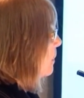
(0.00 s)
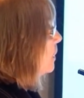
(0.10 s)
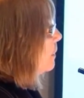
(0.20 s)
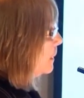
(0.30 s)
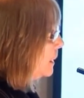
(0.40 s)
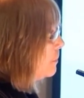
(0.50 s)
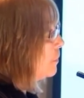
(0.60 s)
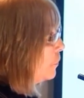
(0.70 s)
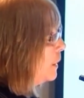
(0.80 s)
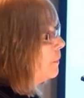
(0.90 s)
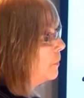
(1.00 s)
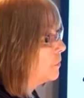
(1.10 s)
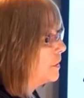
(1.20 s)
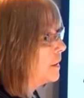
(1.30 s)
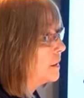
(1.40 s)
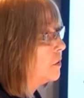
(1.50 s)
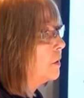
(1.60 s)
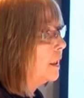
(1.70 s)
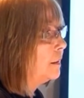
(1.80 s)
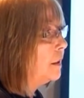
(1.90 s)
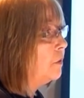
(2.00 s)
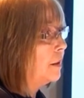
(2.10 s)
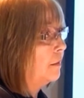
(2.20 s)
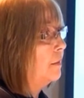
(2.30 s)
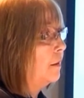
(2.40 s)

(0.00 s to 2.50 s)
que aprendimos fue que producían ácido láctico en las bebidas